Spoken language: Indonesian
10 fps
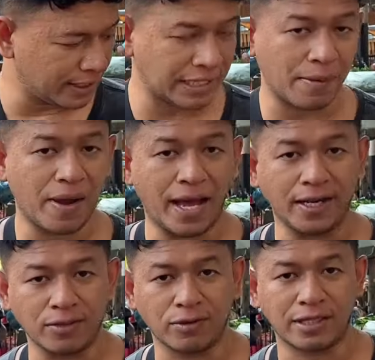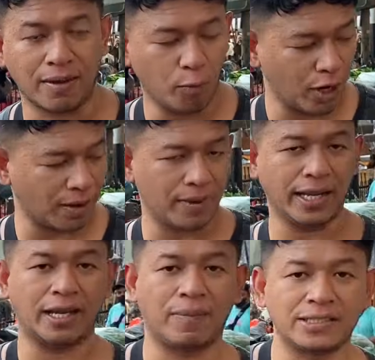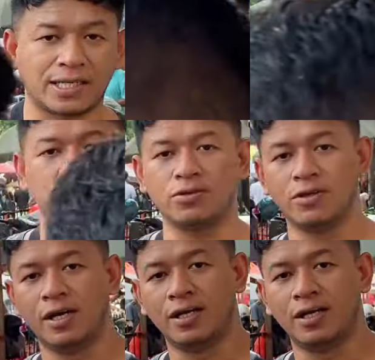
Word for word: Jadi tiap hari itu kita bolak-balik ke pasar induk tuh